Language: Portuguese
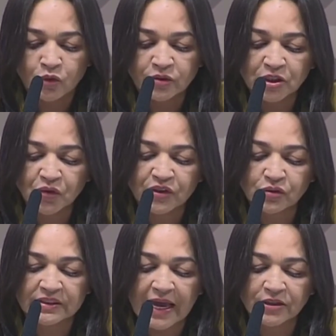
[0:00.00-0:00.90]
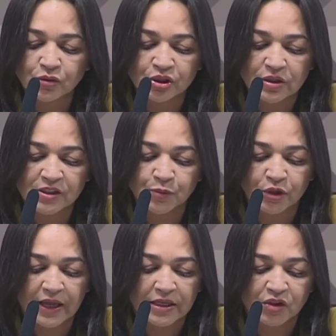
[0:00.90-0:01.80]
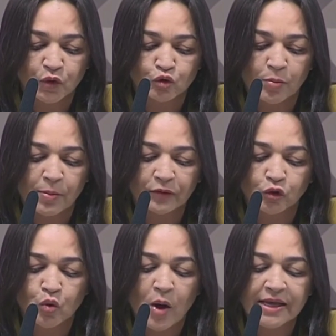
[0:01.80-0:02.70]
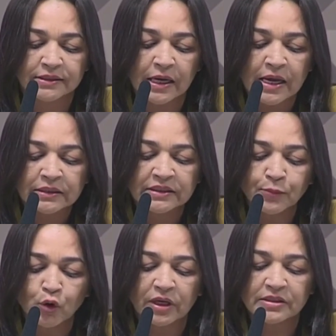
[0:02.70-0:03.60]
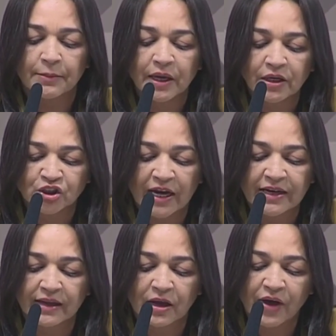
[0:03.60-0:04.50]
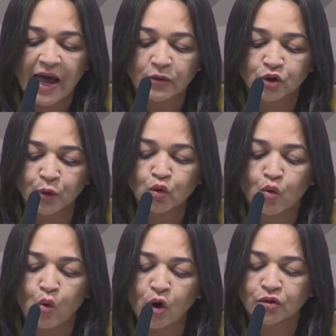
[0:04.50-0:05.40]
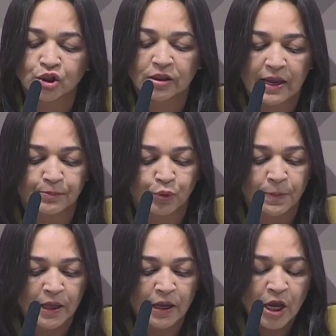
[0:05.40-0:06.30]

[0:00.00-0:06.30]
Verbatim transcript: Os edifícios sede dos três poderes foram tomados quase simultaneamente a intervalos muito curtos de tempo.